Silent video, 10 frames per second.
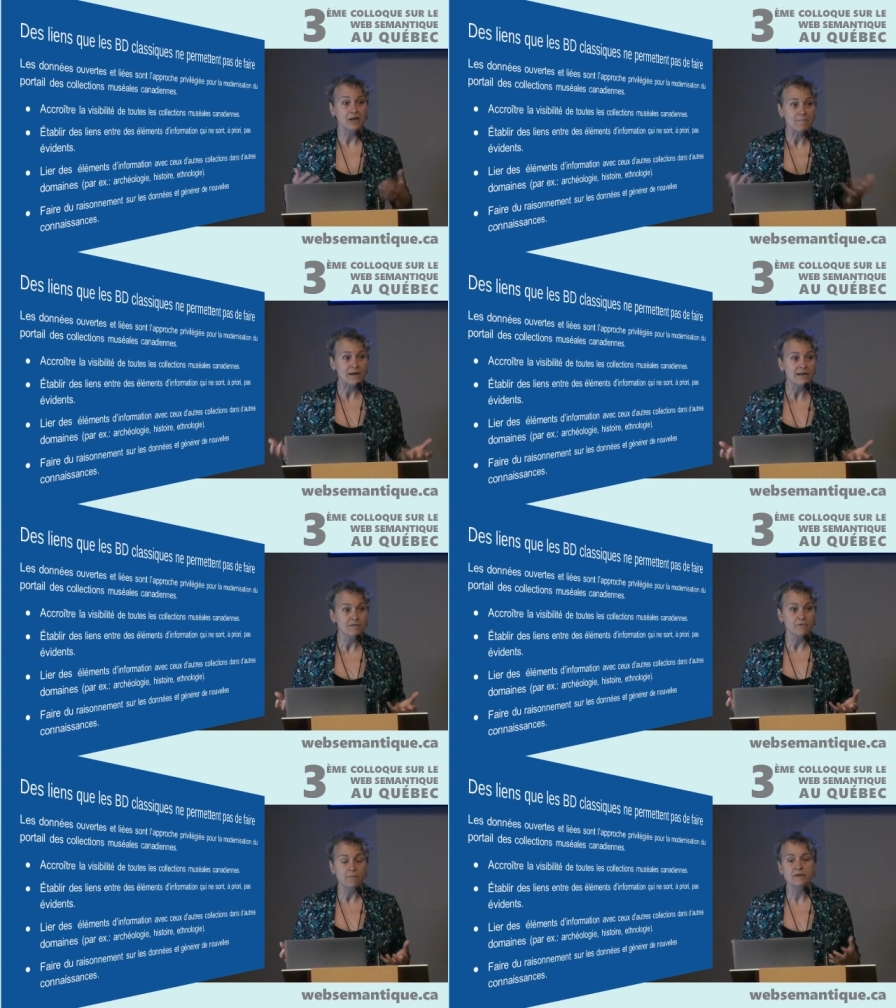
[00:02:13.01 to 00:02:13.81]
on a plein
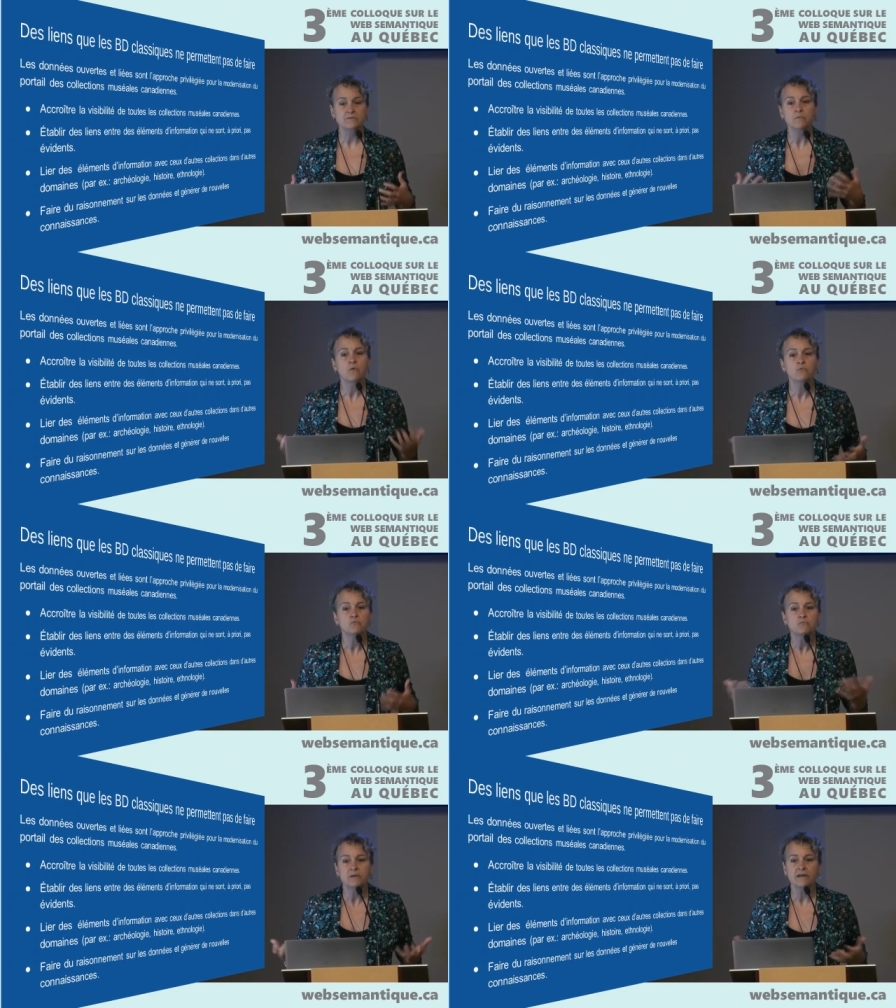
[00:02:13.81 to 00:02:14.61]
d'informations, mais on
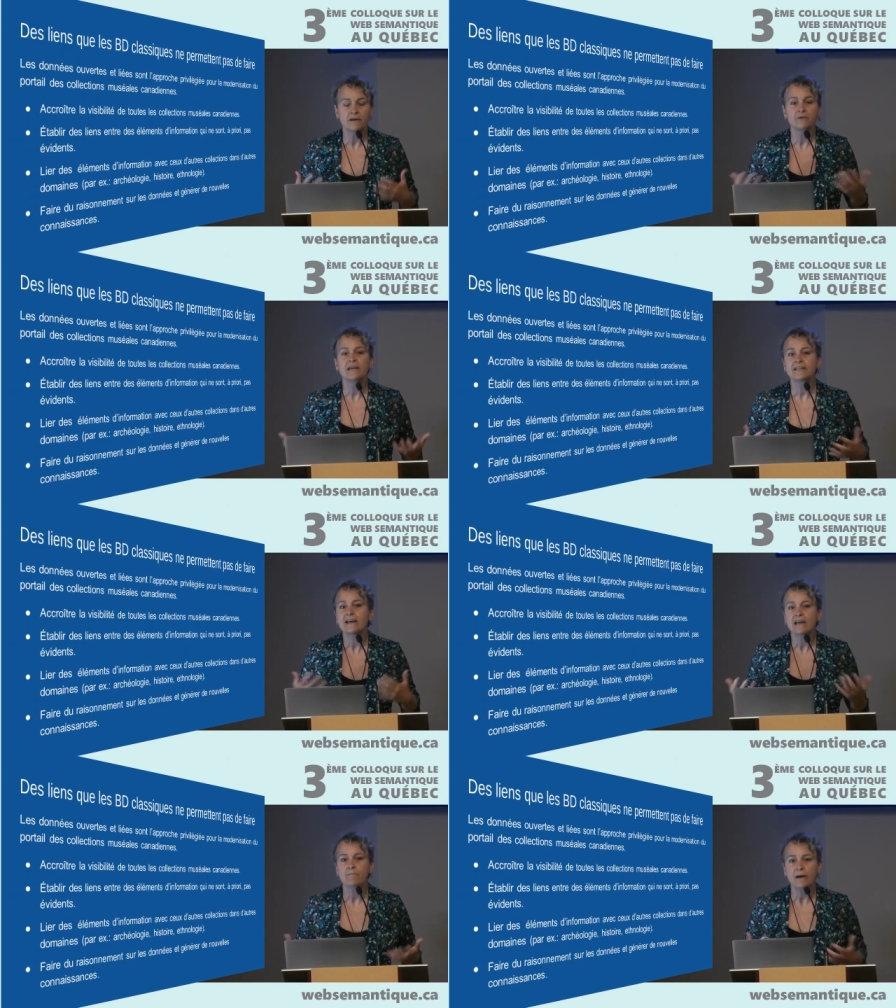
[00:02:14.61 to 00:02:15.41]
oublie et on est
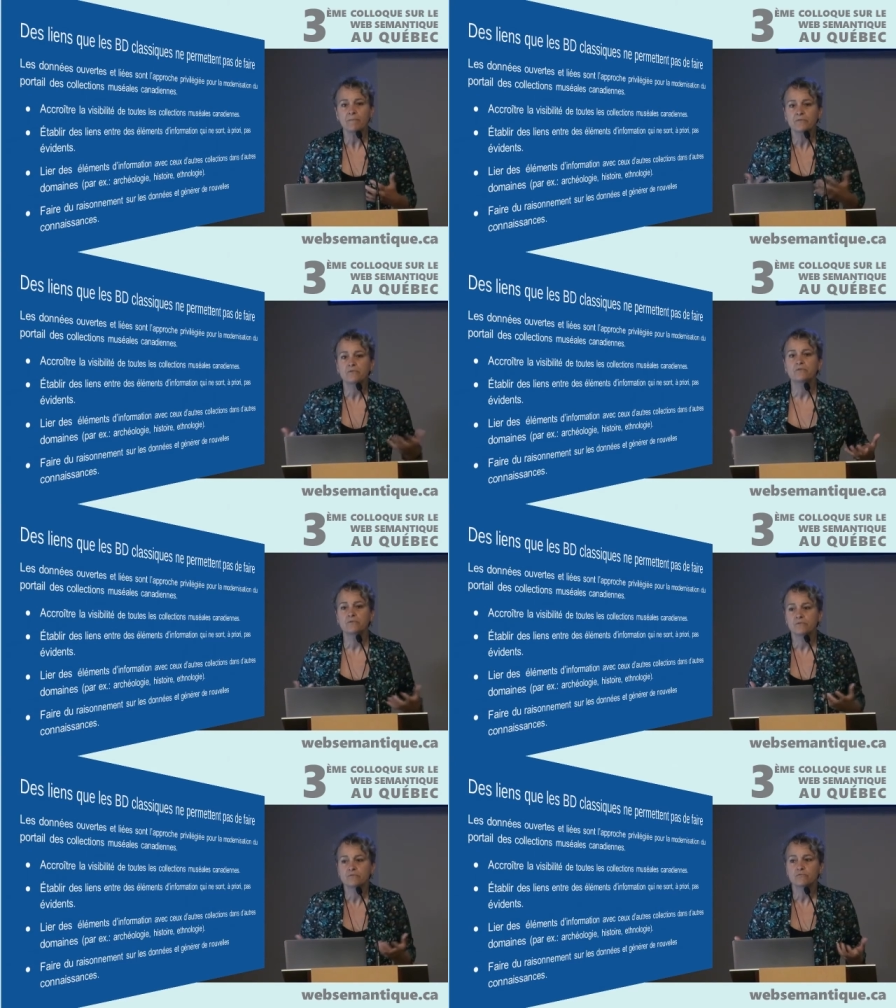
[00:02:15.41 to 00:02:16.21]
incapable de,